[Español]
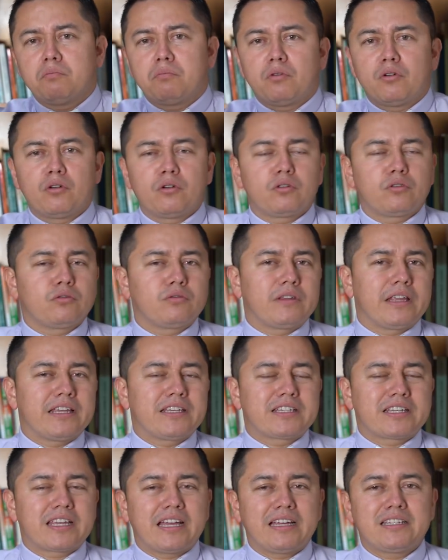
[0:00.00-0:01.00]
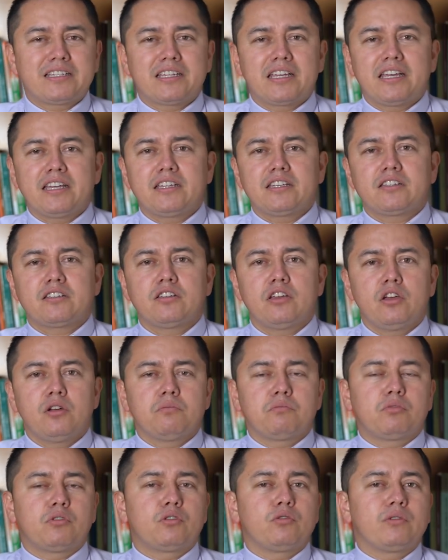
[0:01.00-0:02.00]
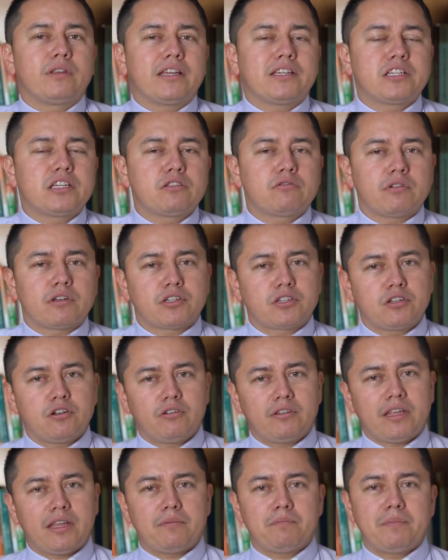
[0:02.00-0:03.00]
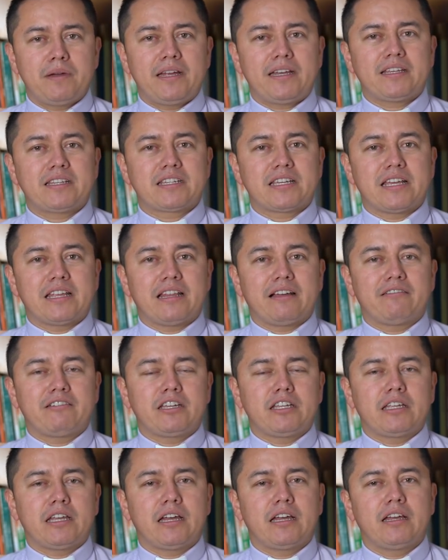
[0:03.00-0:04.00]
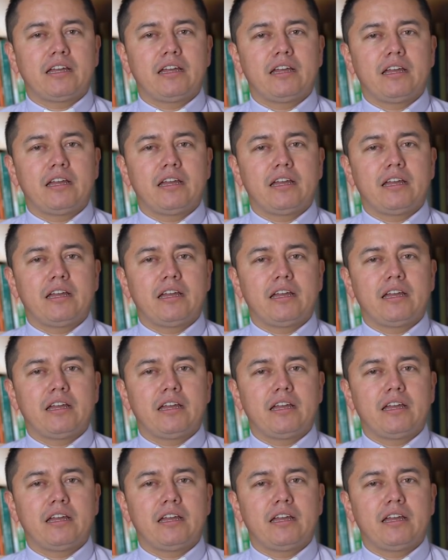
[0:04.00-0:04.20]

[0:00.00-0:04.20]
por una escasez, por una situación adversa de la vida.